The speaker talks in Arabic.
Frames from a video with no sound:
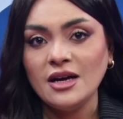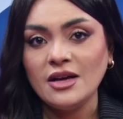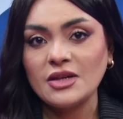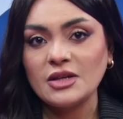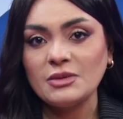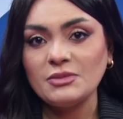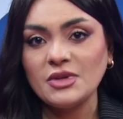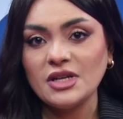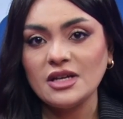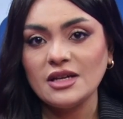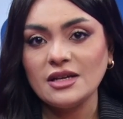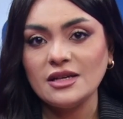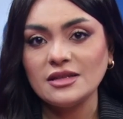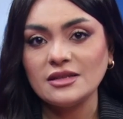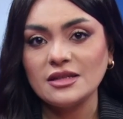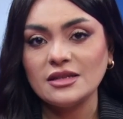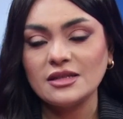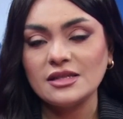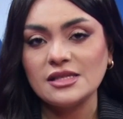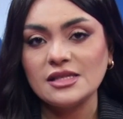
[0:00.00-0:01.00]
ضمن
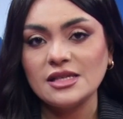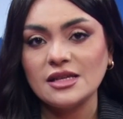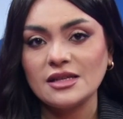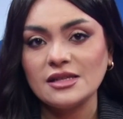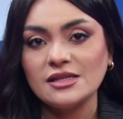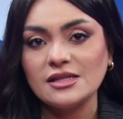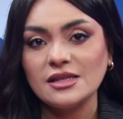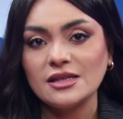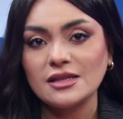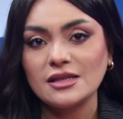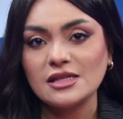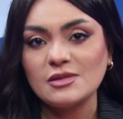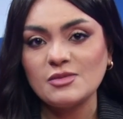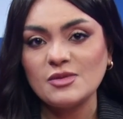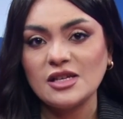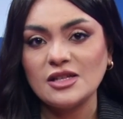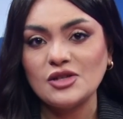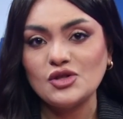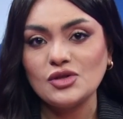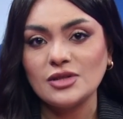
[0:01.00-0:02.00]
إطار زيارته
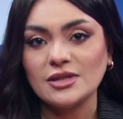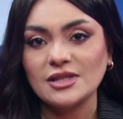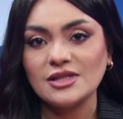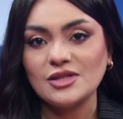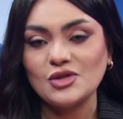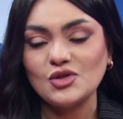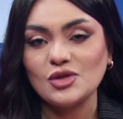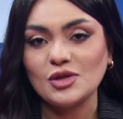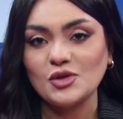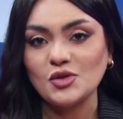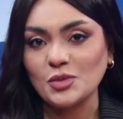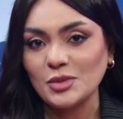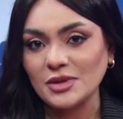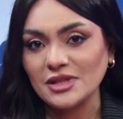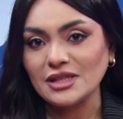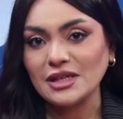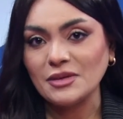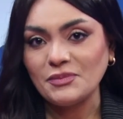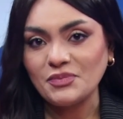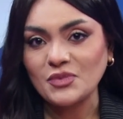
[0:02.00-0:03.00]
الرسمية للجارة
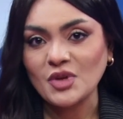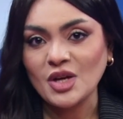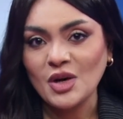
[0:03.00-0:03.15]
الجنوبية